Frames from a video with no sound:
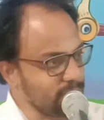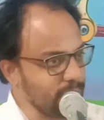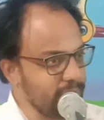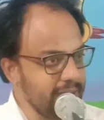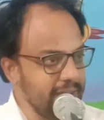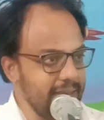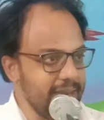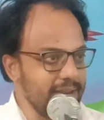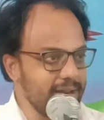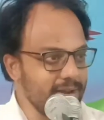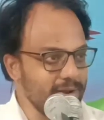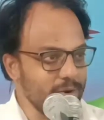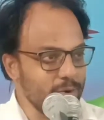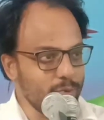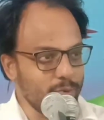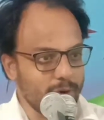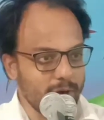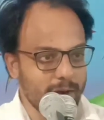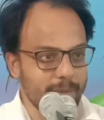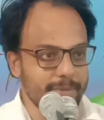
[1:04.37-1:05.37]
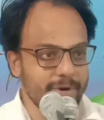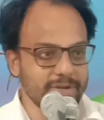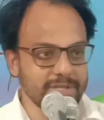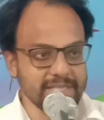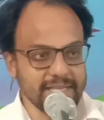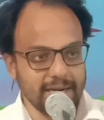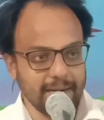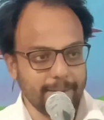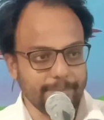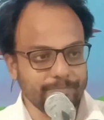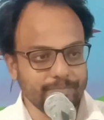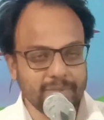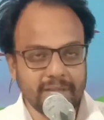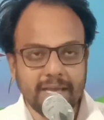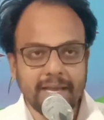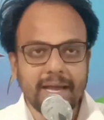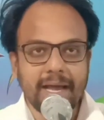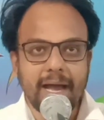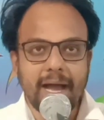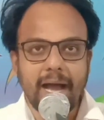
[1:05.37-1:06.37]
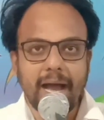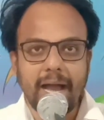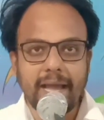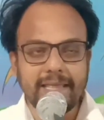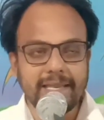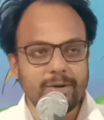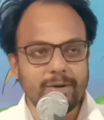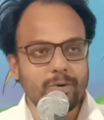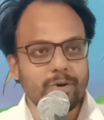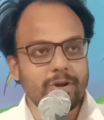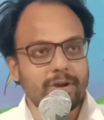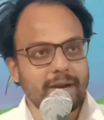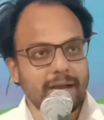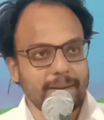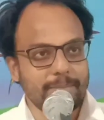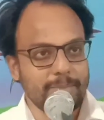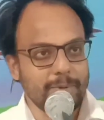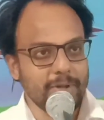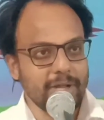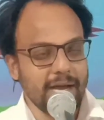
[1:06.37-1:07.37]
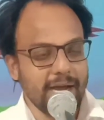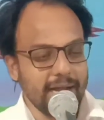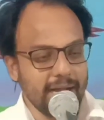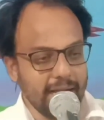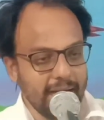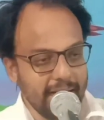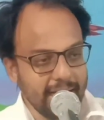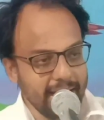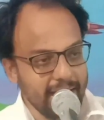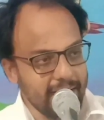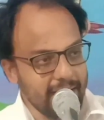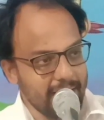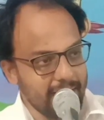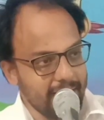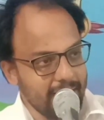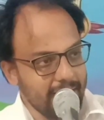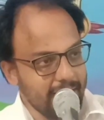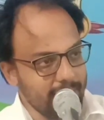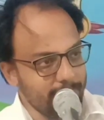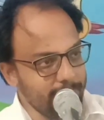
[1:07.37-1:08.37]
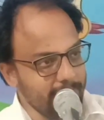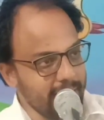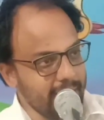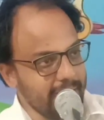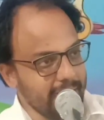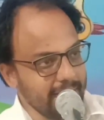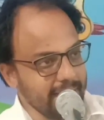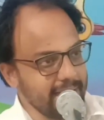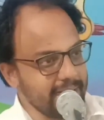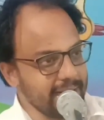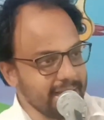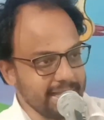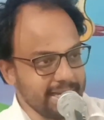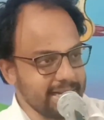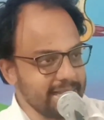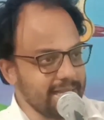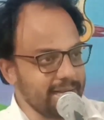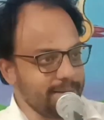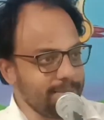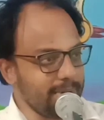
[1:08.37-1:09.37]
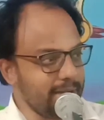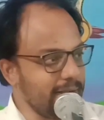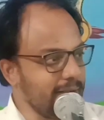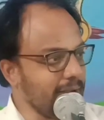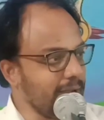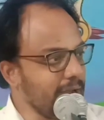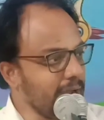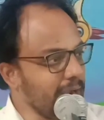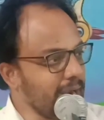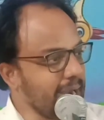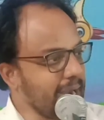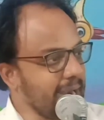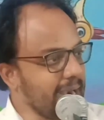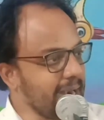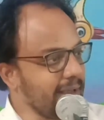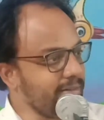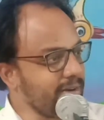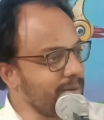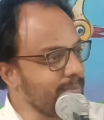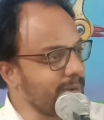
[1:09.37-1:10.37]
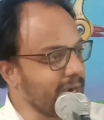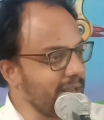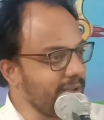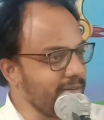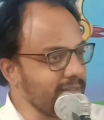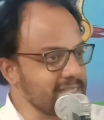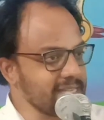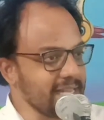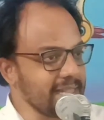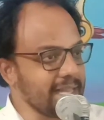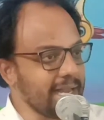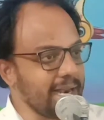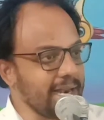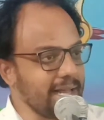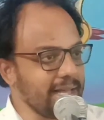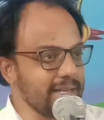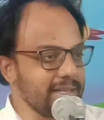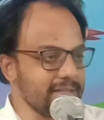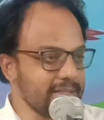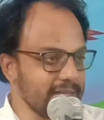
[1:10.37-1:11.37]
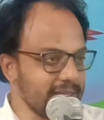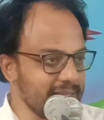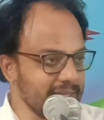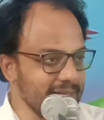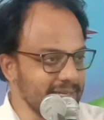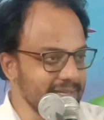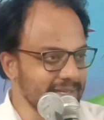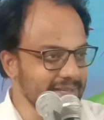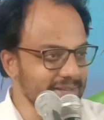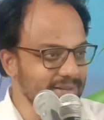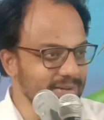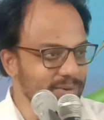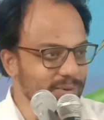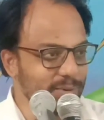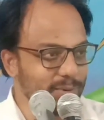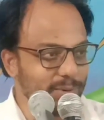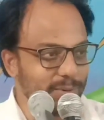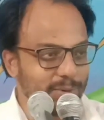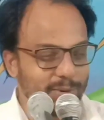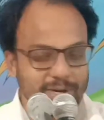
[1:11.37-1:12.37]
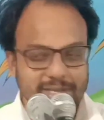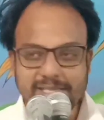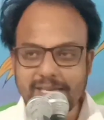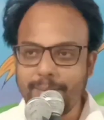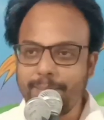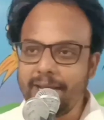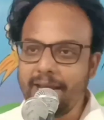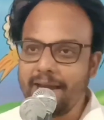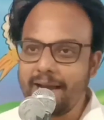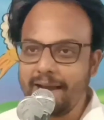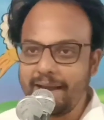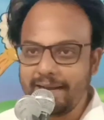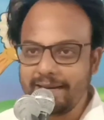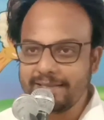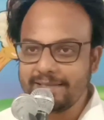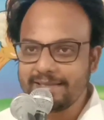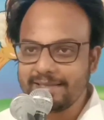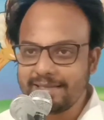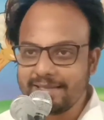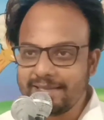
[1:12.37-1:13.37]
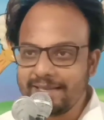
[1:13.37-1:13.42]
தூக்கி ஓரமாக வச்சிடலாம் இதில் இன்னொரு அற்புத அடையாள அருமையாக அடங்கியிருக்காது என்ன தெரியுமா கணவன் மனைவி சேர்ந்தா என்ன இது ஒரு சபையாக ஆயிடுது